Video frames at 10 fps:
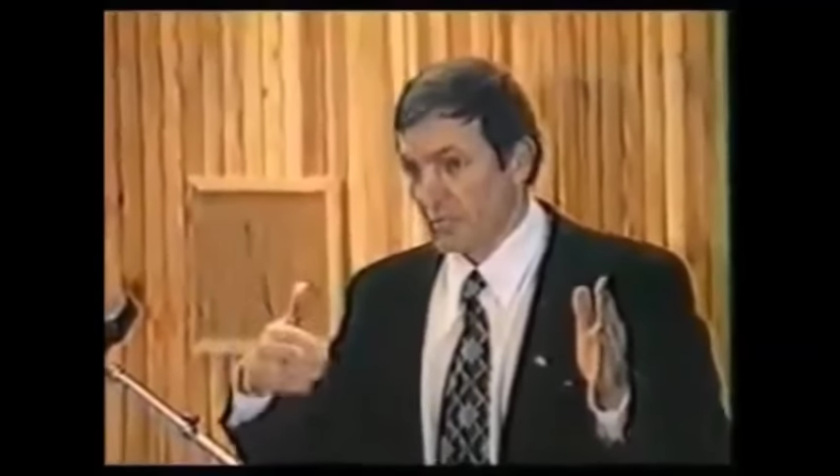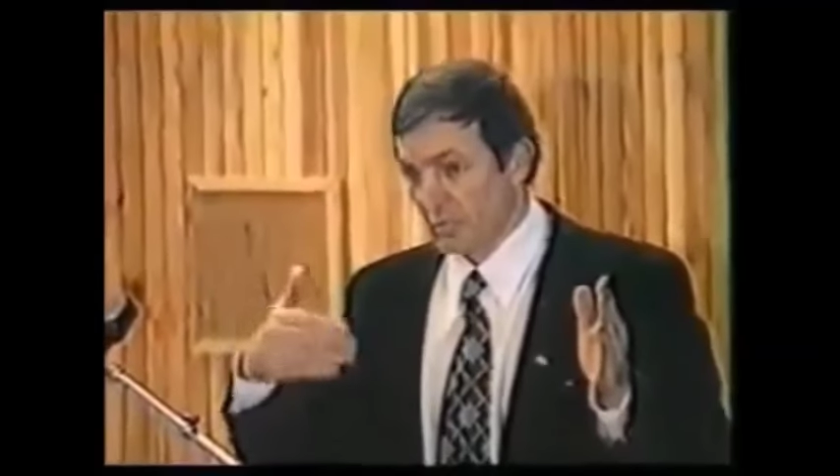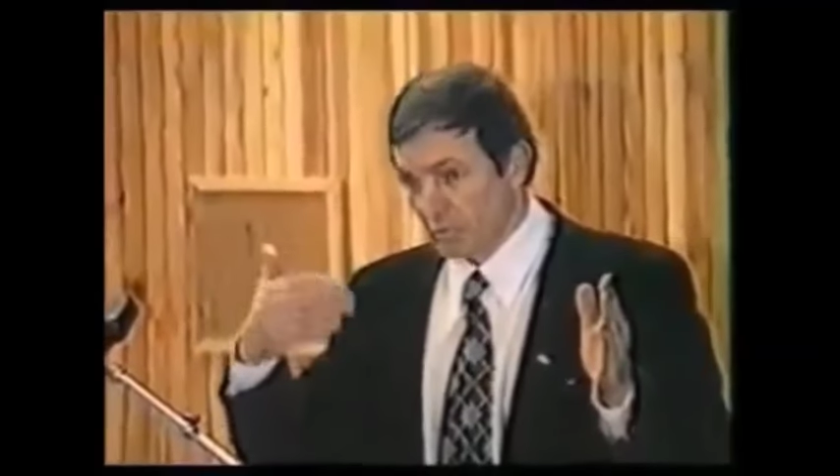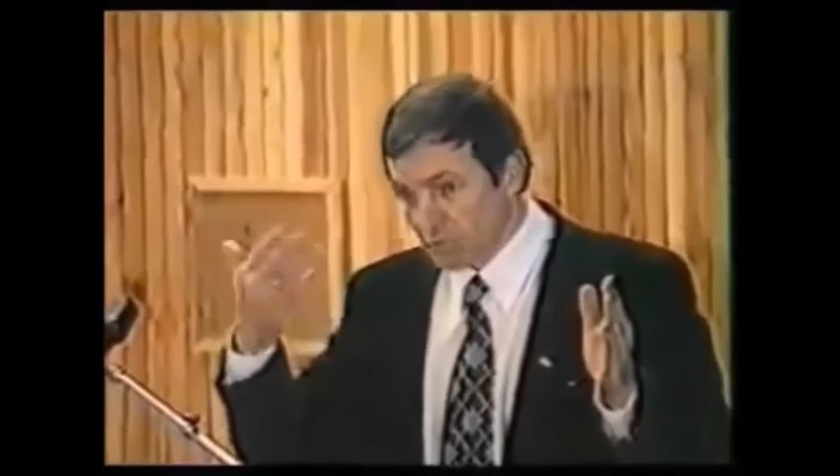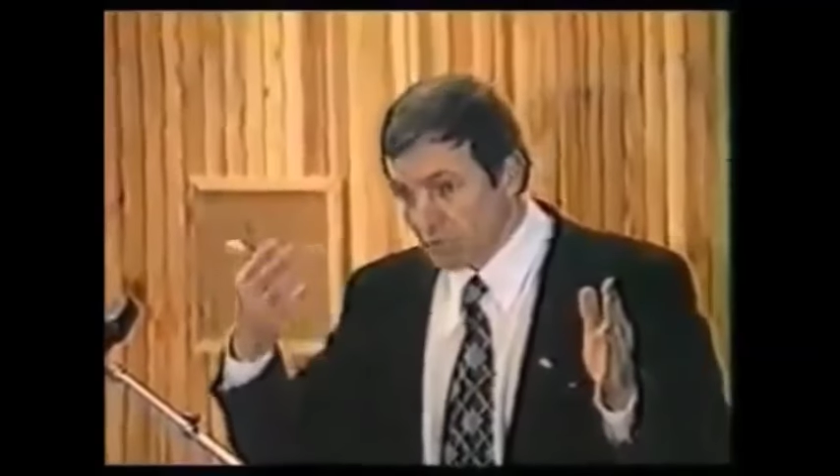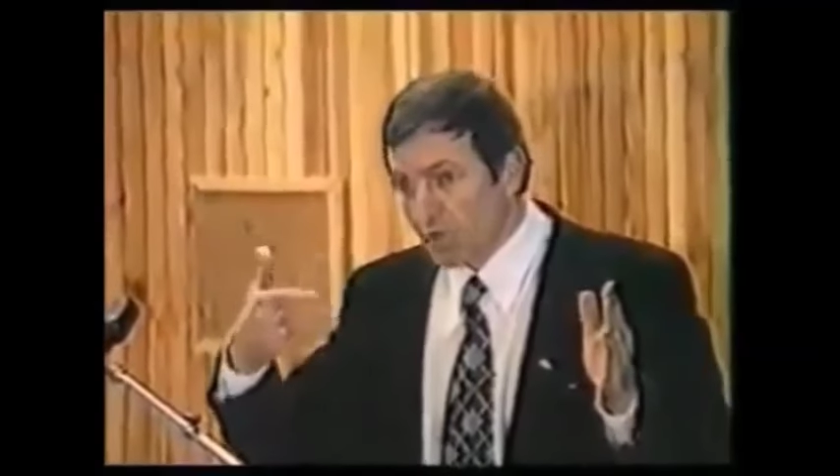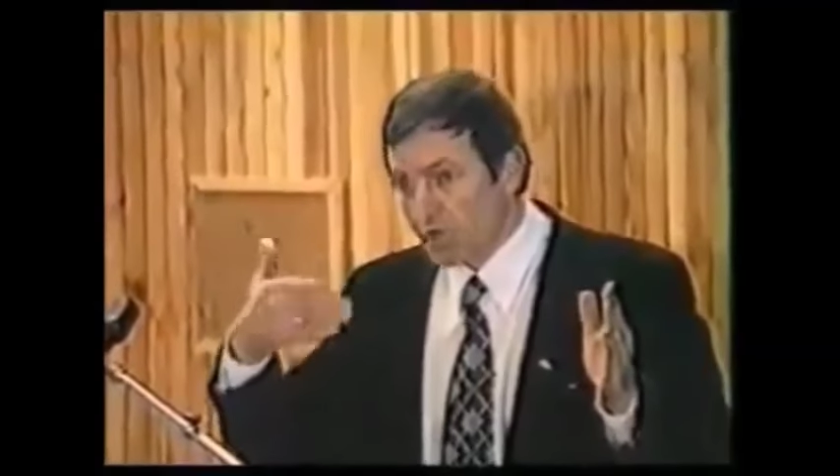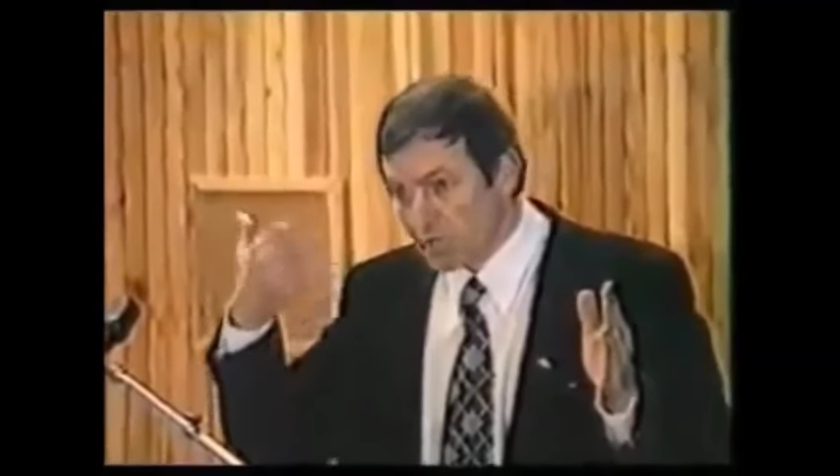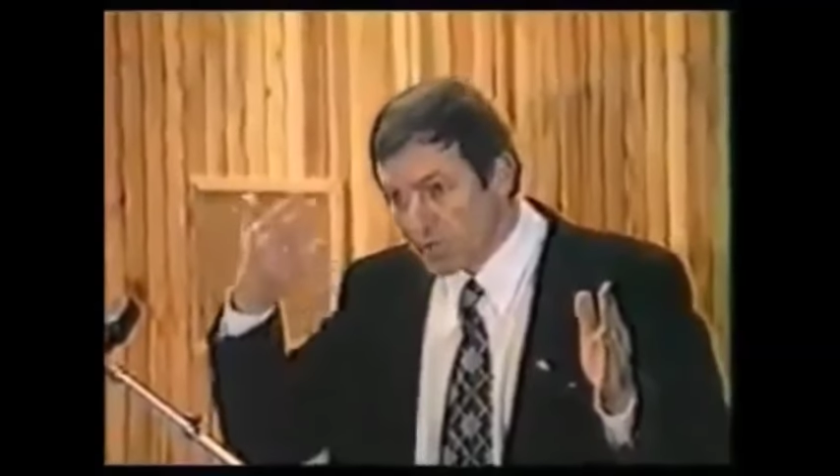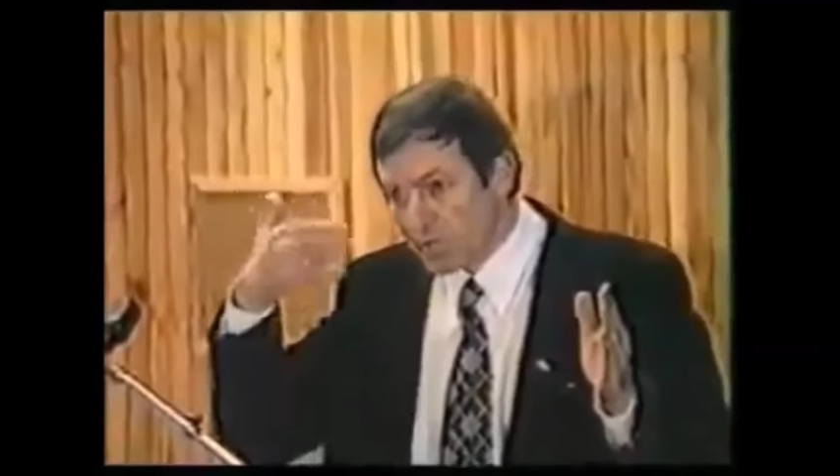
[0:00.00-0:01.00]
чтобы
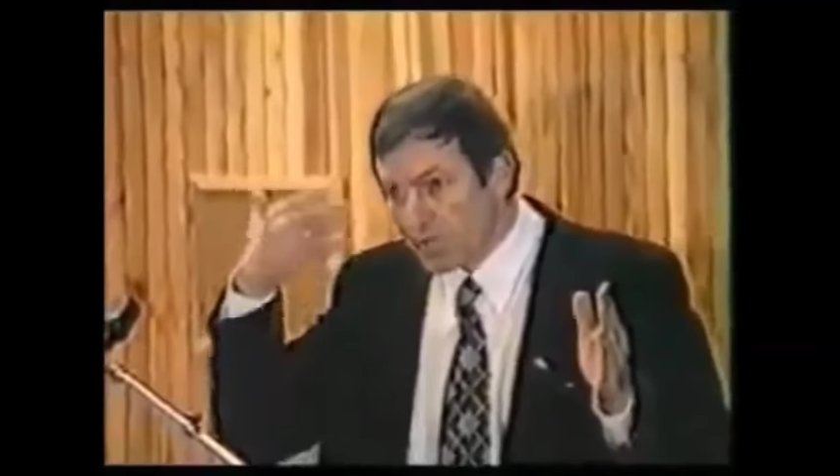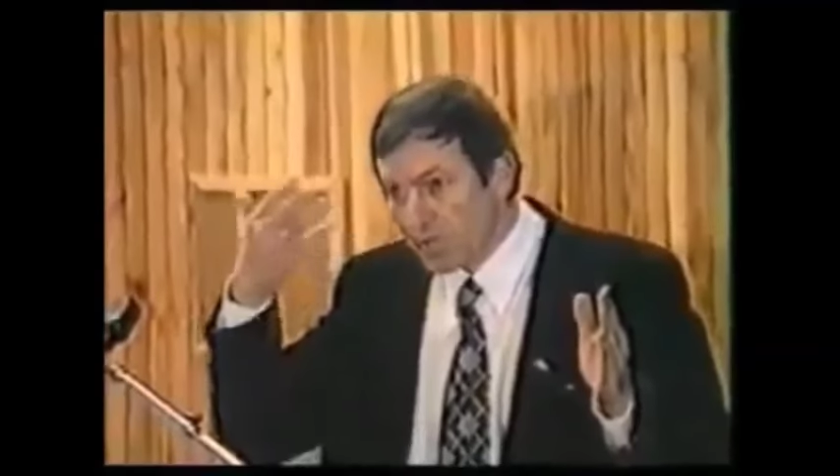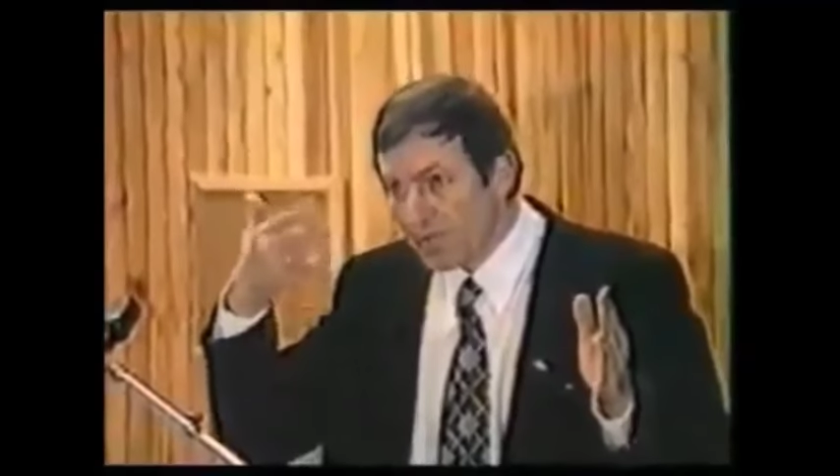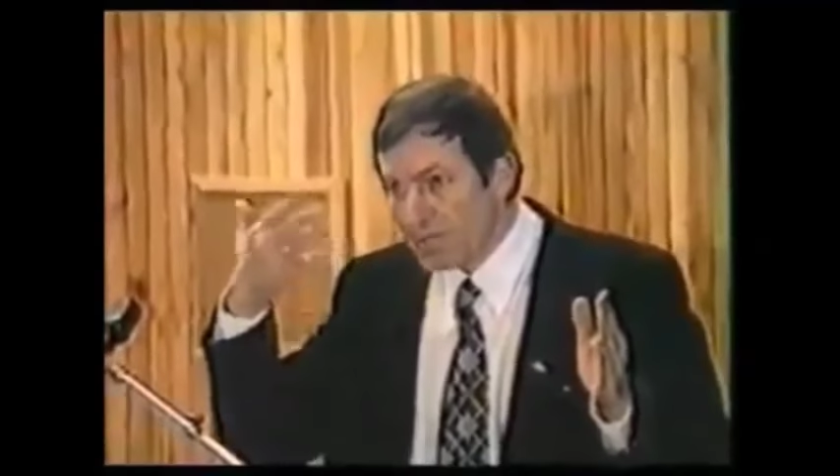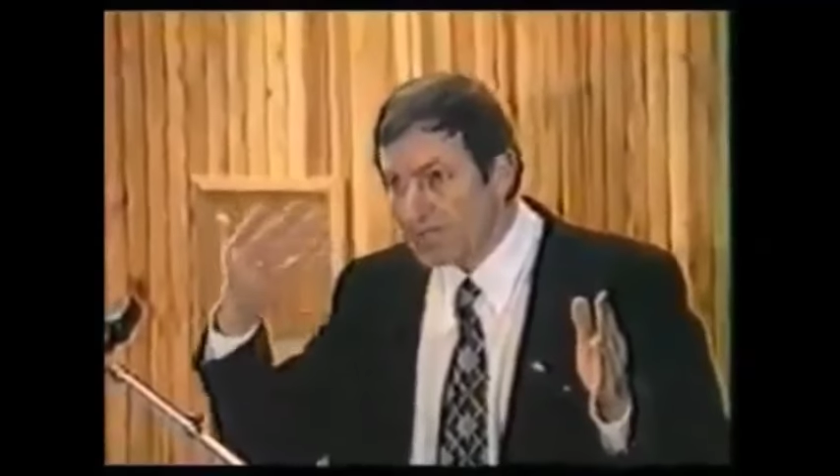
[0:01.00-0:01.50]
ускорить